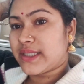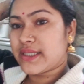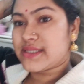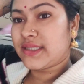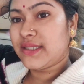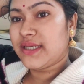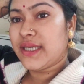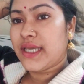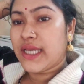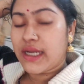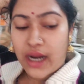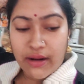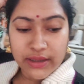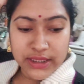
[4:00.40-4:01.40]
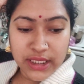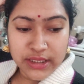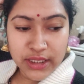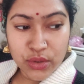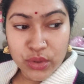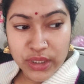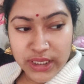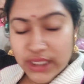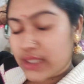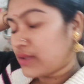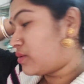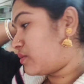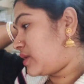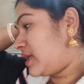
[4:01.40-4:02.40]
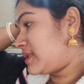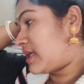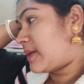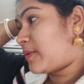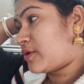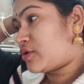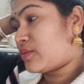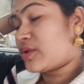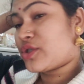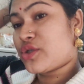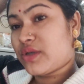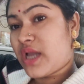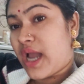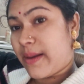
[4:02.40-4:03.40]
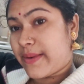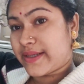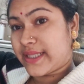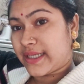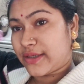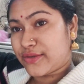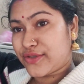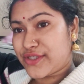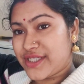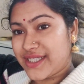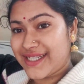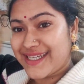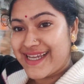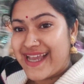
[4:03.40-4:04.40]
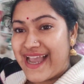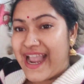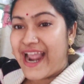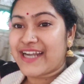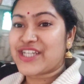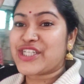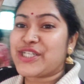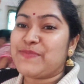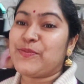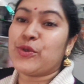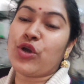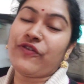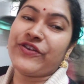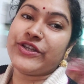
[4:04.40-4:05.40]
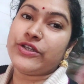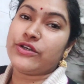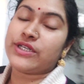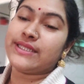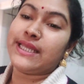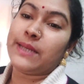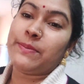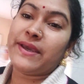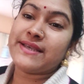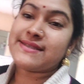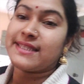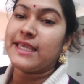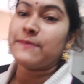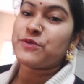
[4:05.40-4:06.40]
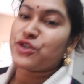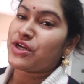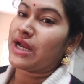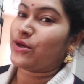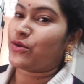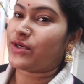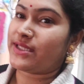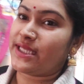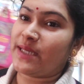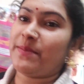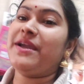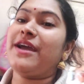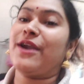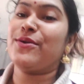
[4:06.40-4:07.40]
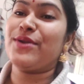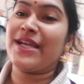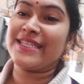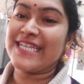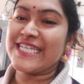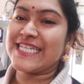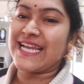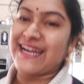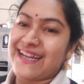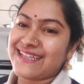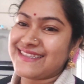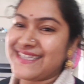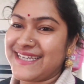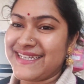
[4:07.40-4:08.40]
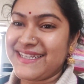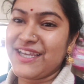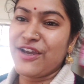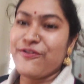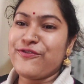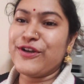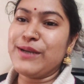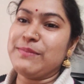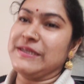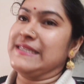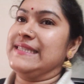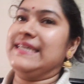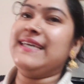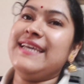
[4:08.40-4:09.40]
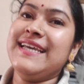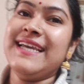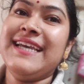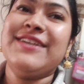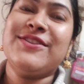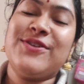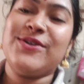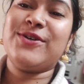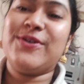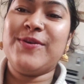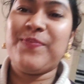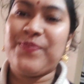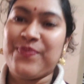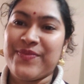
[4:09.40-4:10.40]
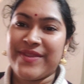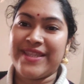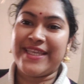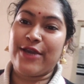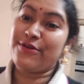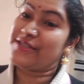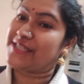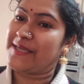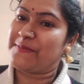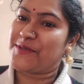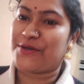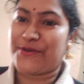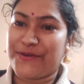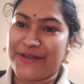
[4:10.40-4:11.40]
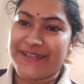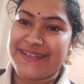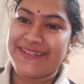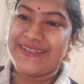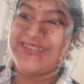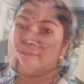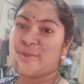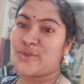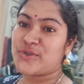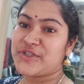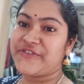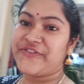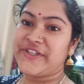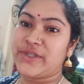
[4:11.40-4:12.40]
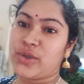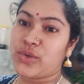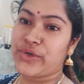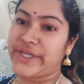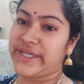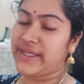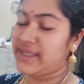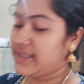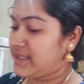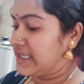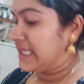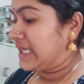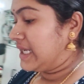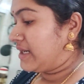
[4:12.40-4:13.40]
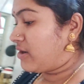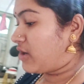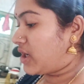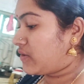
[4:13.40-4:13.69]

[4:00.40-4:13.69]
দু মানে সকালের ব্রেকফাস্টটা কমপ্লিট হয়ে যায় তো তারপর শুরু হবে রান্নাবান্না দুপুরবেলার তো দুপুরবেলার রান্নাবান্নায় কী কী মেনু আছে তো সেটাই আমি তোমাদেরকে বলবো তো চলো খেয়ে নিই তারপর আবার কথা হচ্ছে